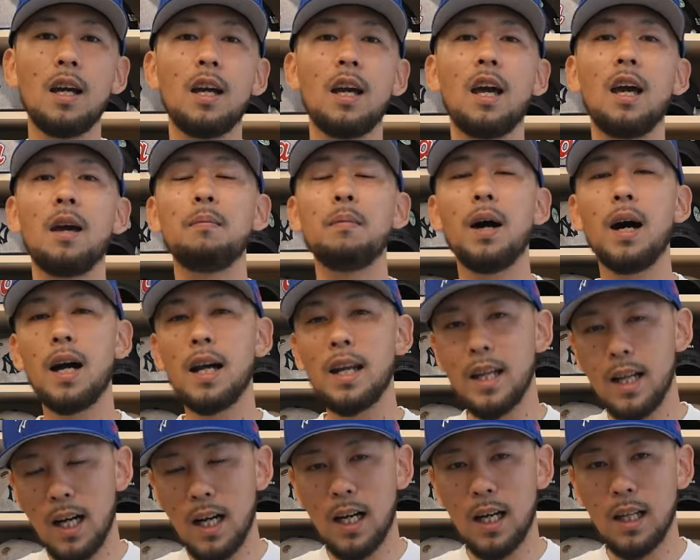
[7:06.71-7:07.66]
えー、周
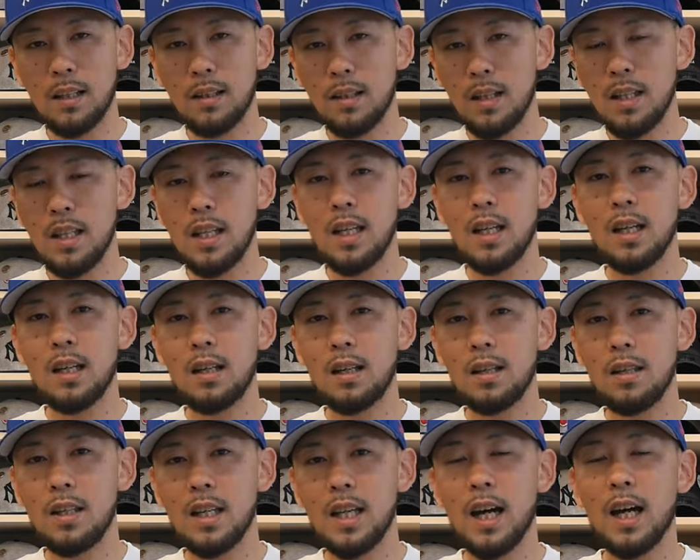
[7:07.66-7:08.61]
りが勝手に
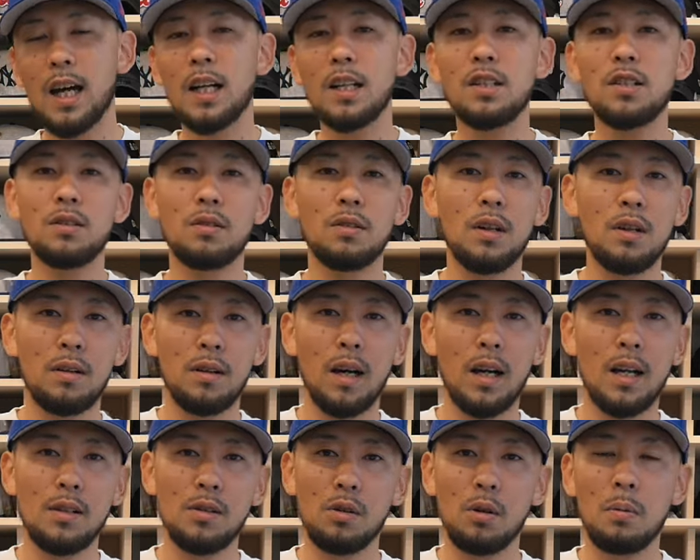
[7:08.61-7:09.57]
賑やかしてくれるか
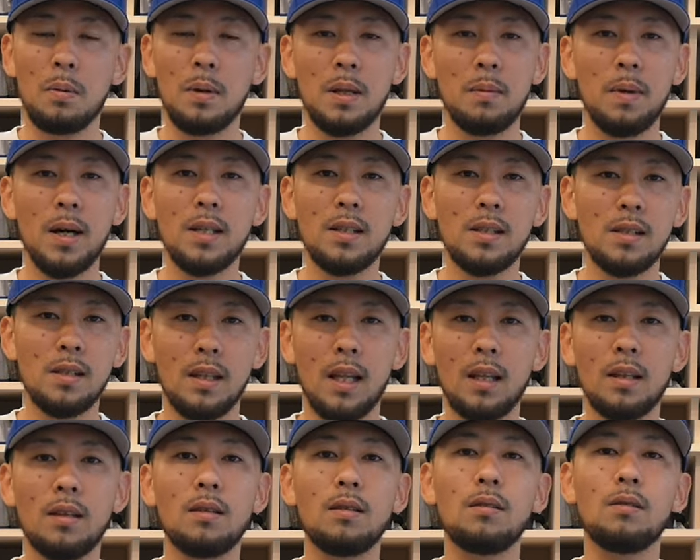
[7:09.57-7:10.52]
ら、そこまで待つん
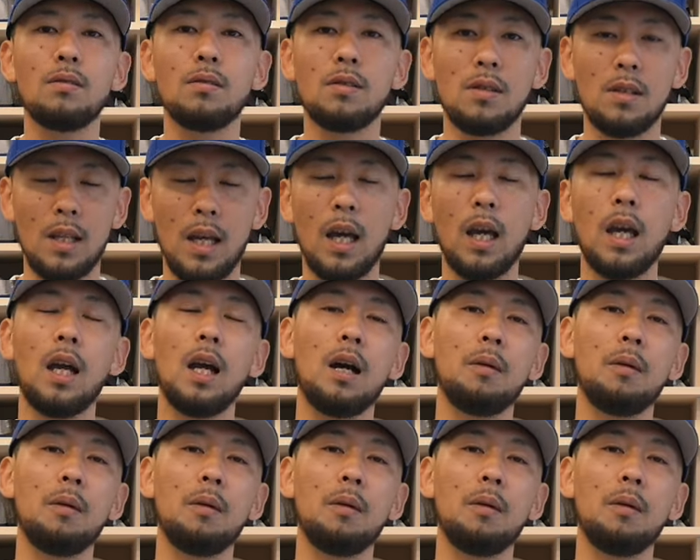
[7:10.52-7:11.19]
だっていうですね、